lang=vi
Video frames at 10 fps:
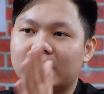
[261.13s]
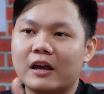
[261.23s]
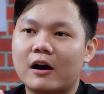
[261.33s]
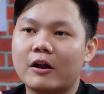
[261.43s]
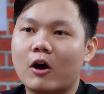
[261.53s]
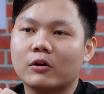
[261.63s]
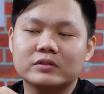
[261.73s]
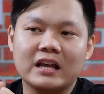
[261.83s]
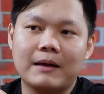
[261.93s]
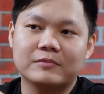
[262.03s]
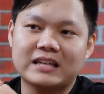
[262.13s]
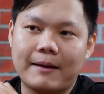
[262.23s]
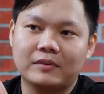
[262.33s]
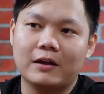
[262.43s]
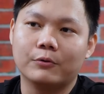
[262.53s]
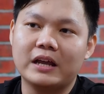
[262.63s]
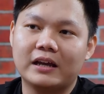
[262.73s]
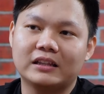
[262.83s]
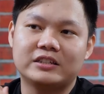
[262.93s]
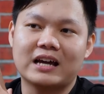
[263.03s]
và nhờ đó nó cũng sẽ làm giảm thiểu đi
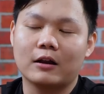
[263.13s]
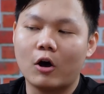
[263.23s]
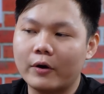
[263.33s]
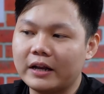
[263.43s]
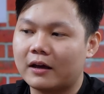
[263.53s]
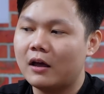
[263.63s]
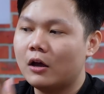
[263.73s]
cái tình trạng lỗi nè